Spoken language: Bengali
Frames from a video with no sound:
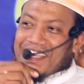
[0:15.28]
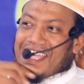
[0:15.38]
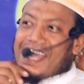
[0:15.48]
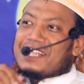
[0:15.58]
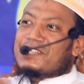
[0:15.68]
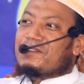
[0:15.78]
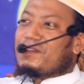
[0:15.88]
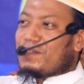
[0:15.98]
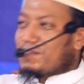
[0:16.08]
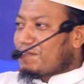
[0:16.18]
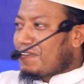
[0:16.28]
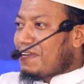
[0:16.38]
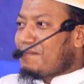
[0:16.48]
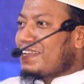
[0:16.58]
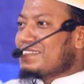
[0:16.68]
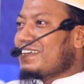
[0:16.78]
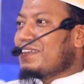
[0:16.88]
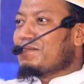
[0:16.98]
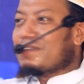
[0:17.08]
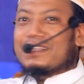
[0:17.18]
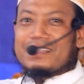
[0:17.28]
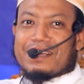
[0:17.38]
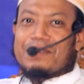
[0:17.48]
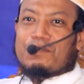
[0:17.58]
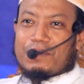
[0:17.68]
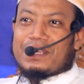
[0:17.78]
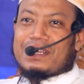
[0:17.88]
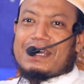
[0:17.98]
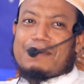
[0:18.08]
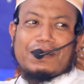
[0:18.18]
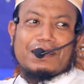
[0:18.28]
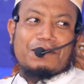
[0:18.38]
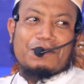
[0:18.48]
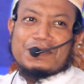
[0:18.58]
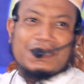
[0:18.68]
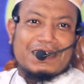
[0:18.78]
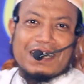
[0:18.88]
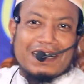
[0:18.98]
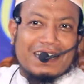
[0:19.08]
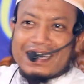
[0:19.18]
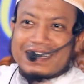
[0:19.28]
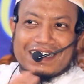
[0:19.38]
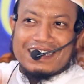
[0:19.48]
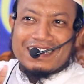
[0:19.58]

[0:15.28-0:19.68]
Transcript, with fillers: এ আজ শুনে অন্তত আমরা যারা দোকানদারি করি না আমাদের কোনো চিন্তা নেই নাকি